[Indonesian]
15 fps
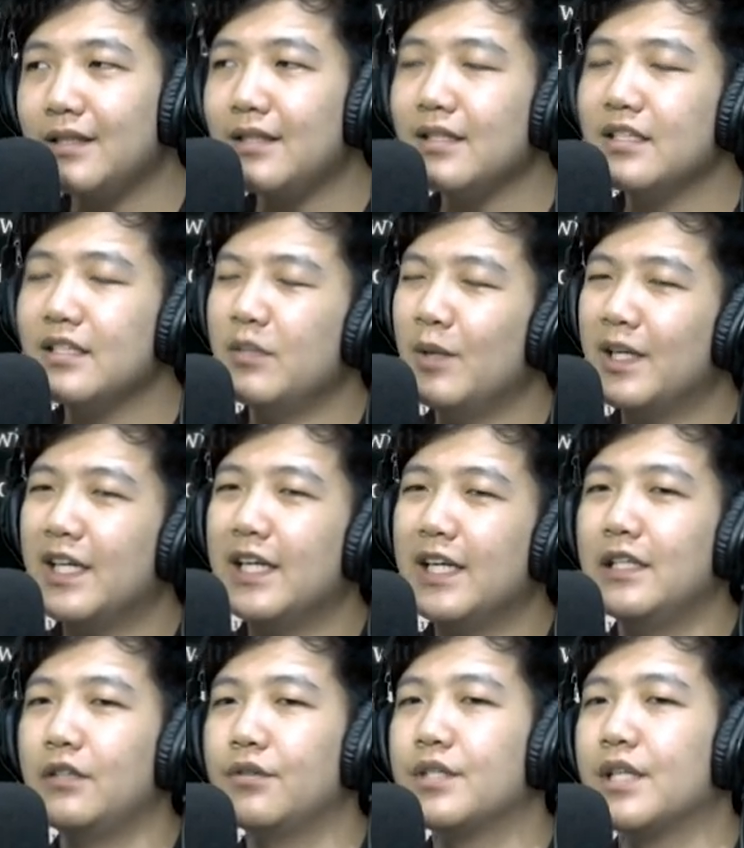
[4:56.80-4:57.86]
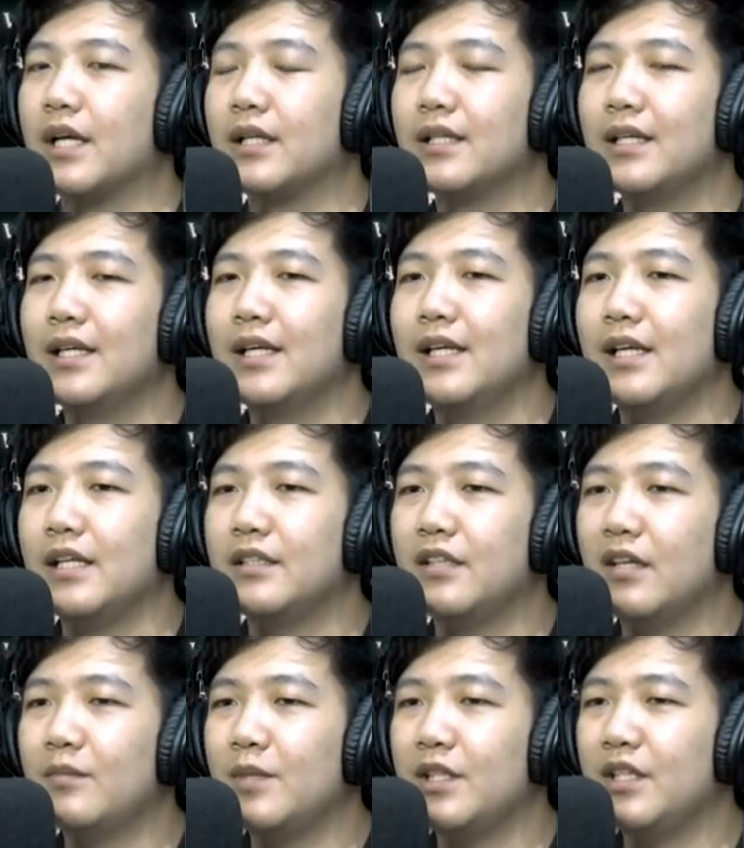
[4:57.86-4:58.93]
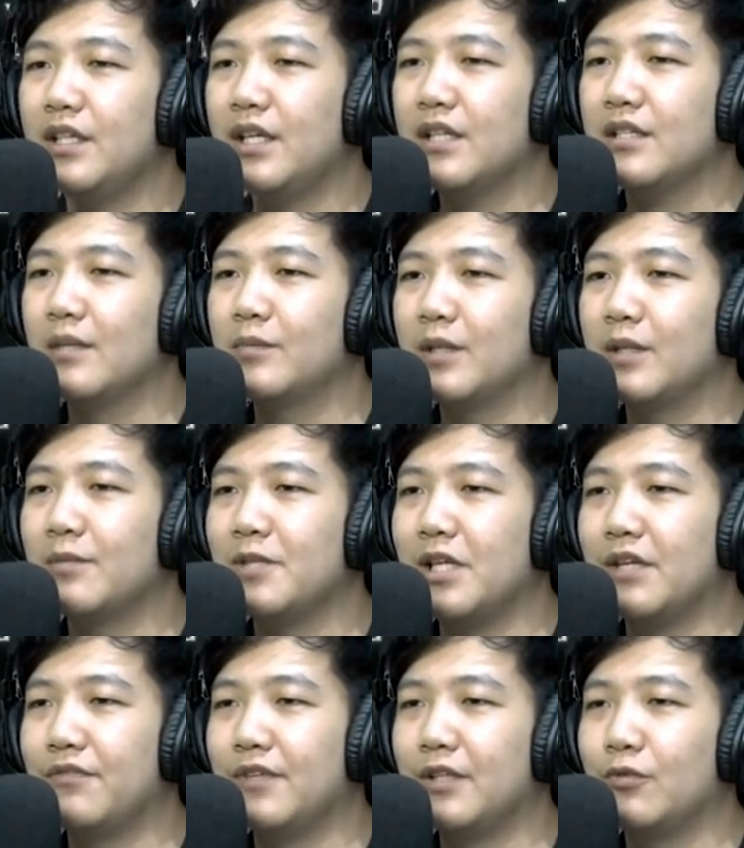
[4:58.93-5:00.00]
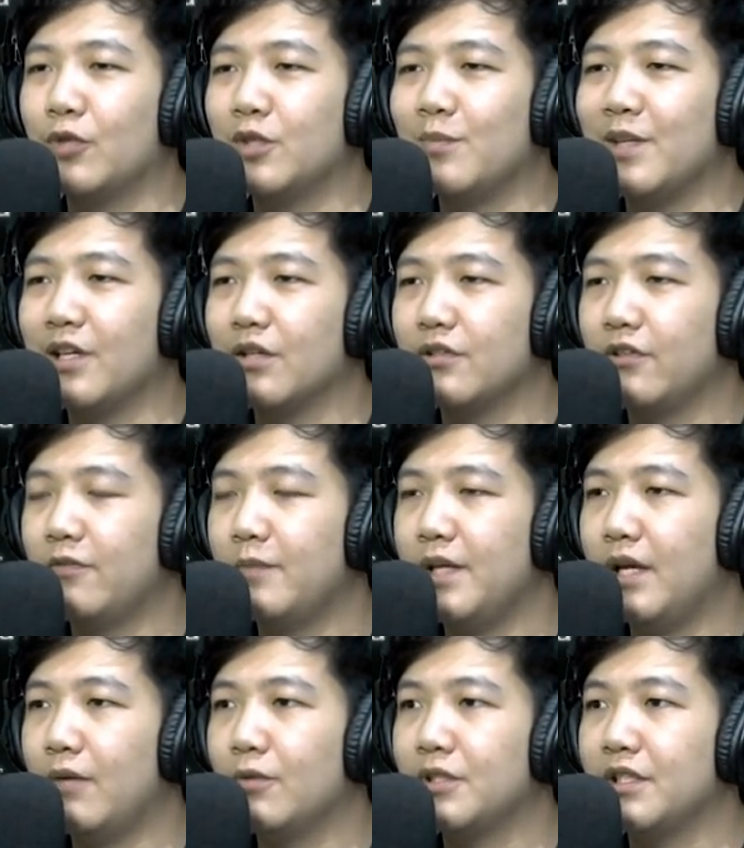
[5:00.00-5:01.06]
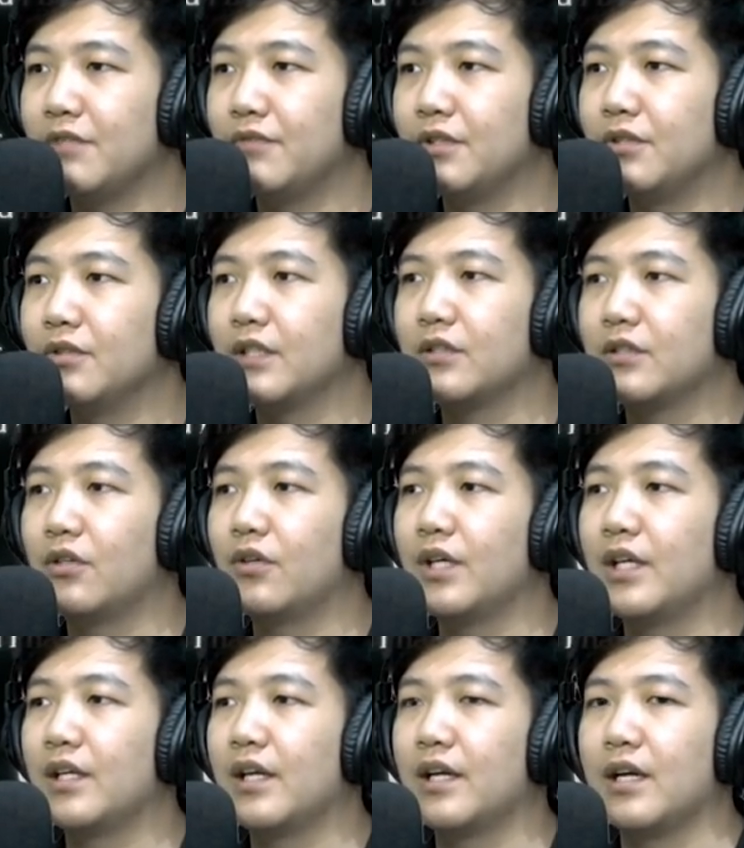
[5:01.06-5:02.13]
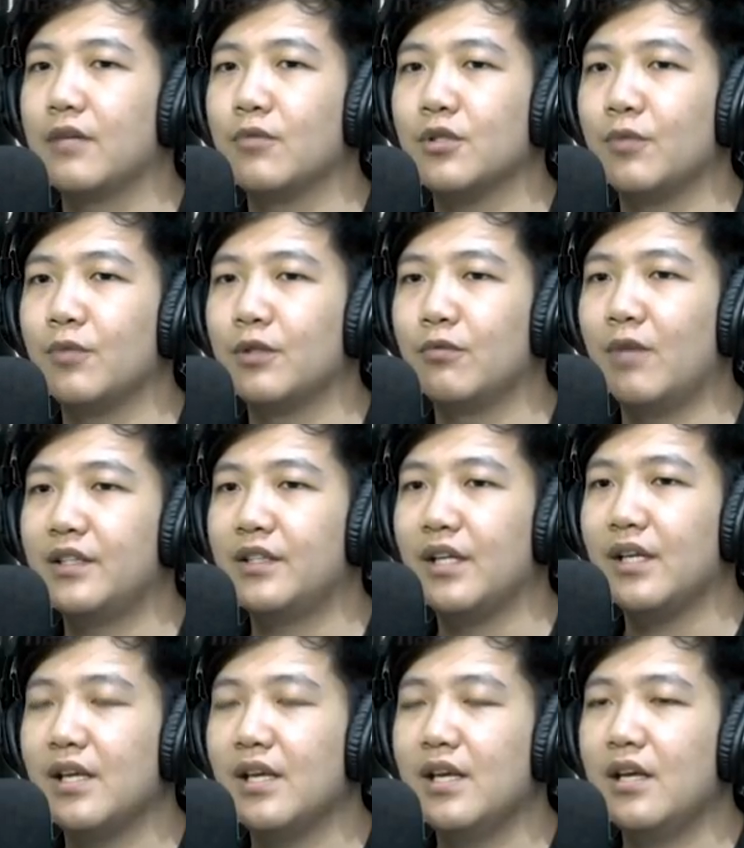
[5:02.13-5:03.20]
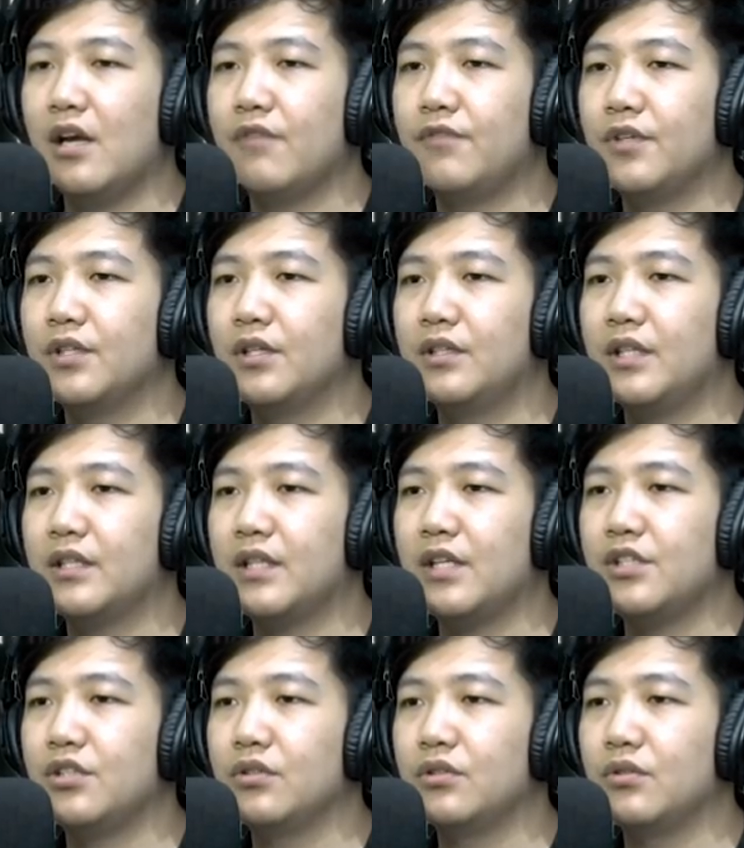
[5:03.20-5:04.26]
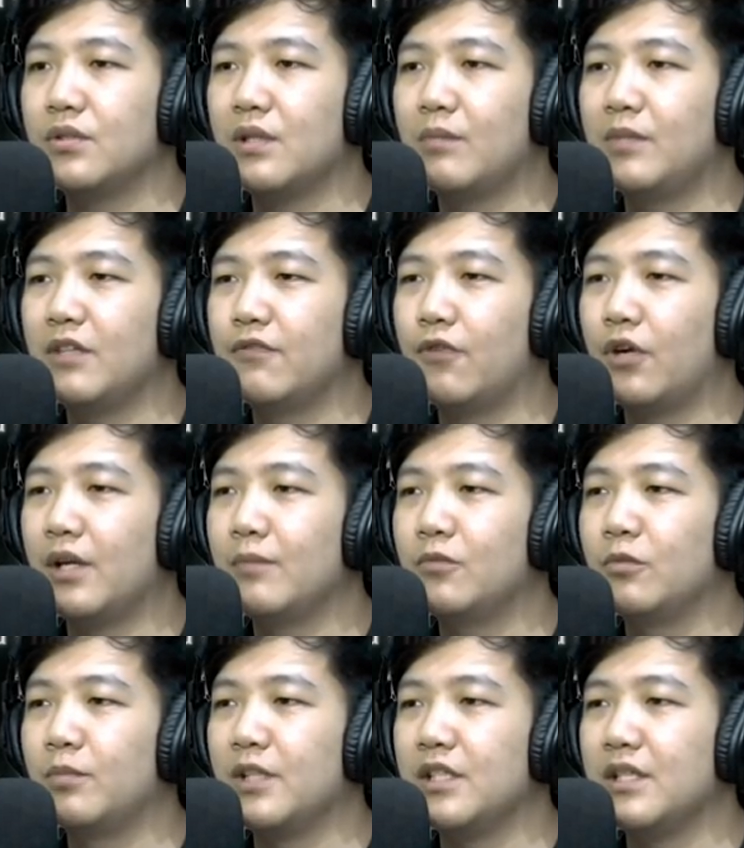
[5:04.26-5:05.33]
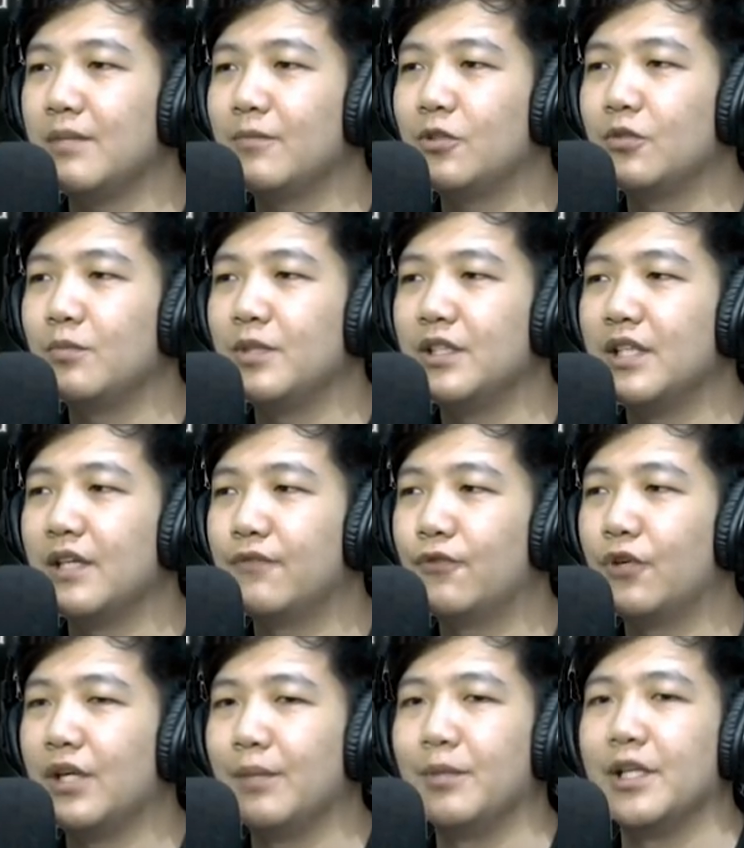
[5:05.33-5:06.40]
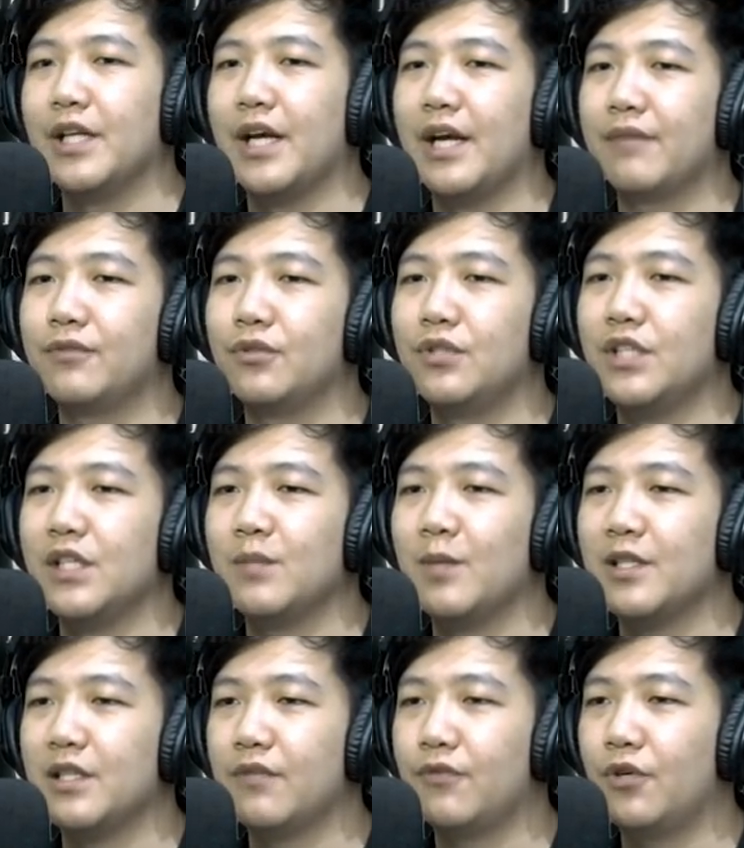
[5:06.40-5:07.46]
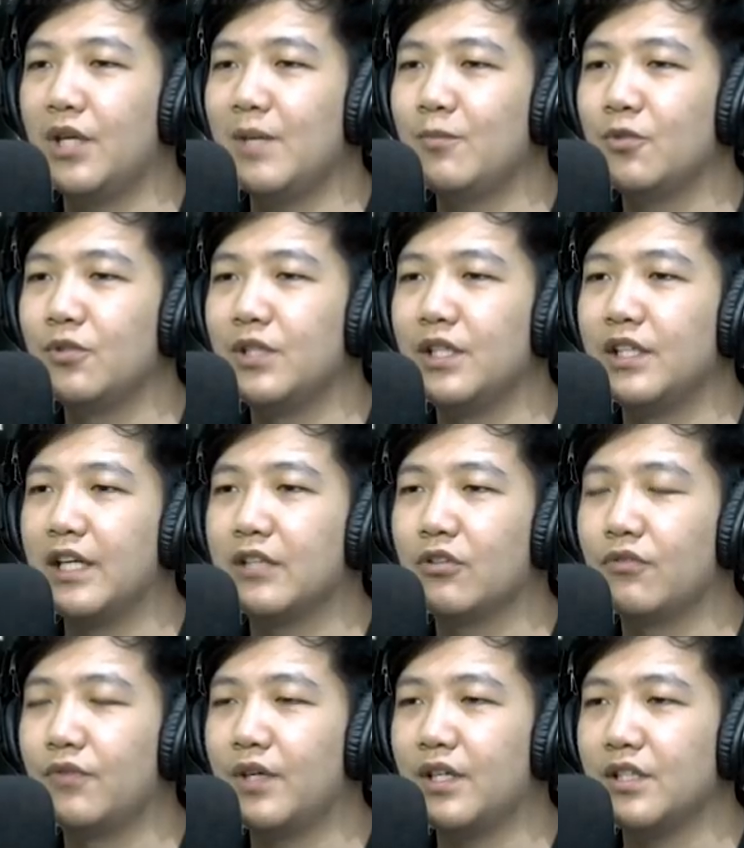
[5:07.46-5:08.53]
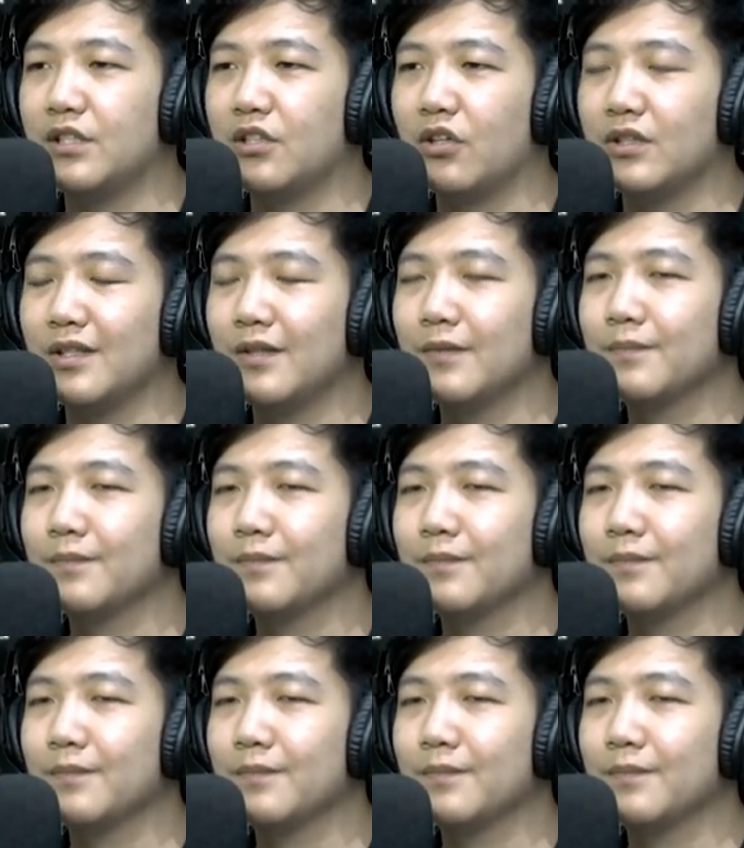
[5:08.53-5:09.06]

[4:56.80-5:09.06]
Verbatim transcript: di belakang ada tulisan, It got me thinking sometimes if it was because of me I was never good at talking like I was with writing. I figured that I should do something for him to please him, to be there for him. Did I have to change myself for him? Couldn't get over this thought.